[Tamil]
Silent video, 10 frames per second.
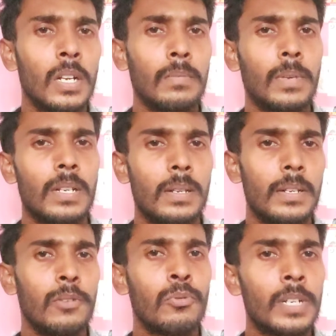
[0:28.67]
இந்த மாதிரி
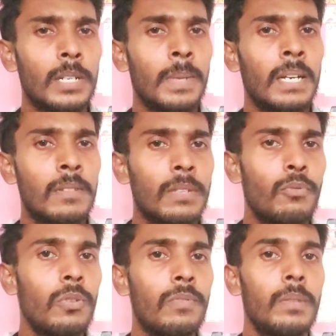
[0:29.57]
எங்களுடைய டிமாண்ட் வந்து
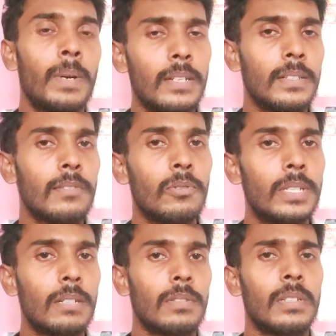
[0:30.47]
ஃபுல்ஃபில் பண்ணால் இந்த
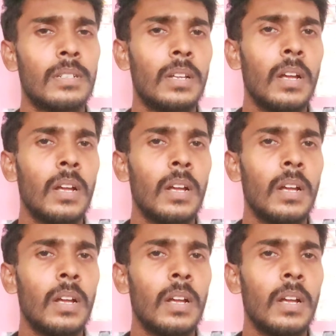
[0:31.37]
சோல்ஜரை வந்து